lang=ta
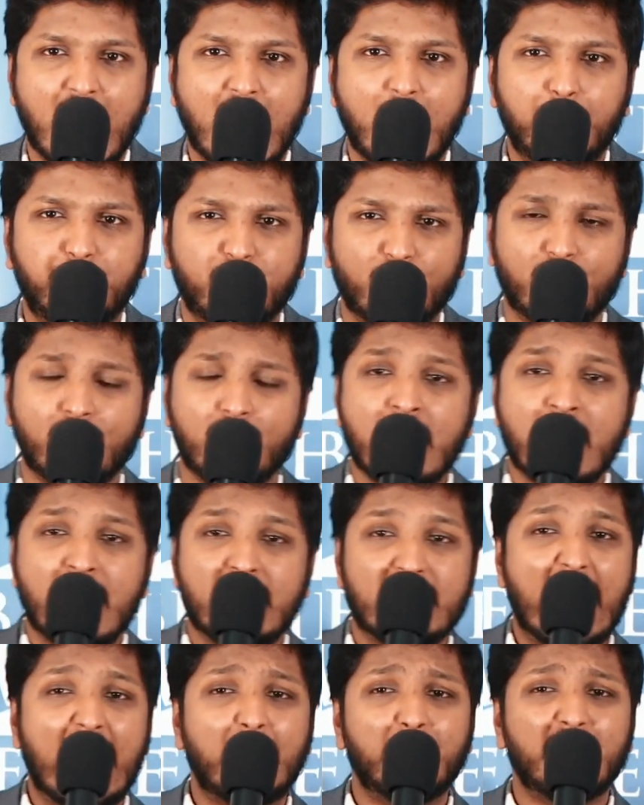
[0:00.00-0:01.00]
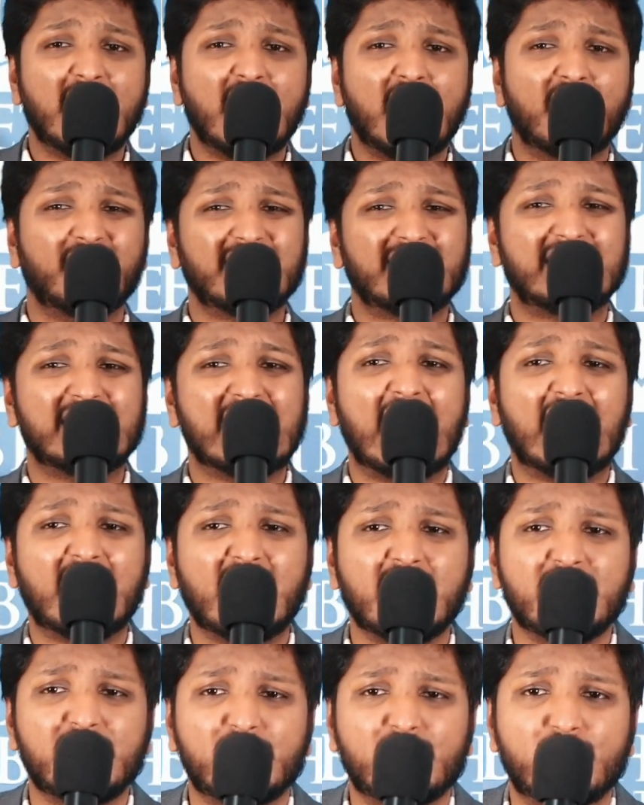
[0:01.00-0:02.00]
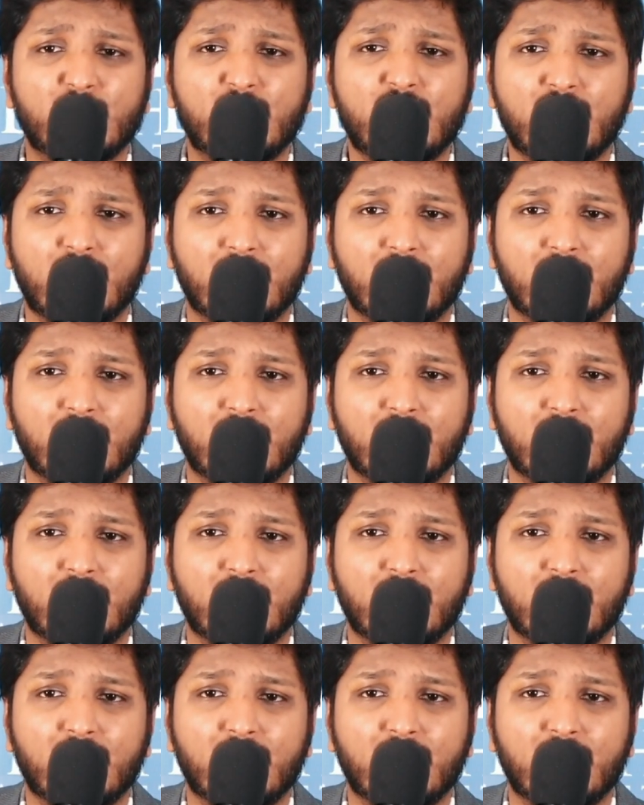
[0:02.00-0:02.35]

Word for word: அப்போ நாமெல்லாம் அவருக்கு யாரா இருக்கிறோம்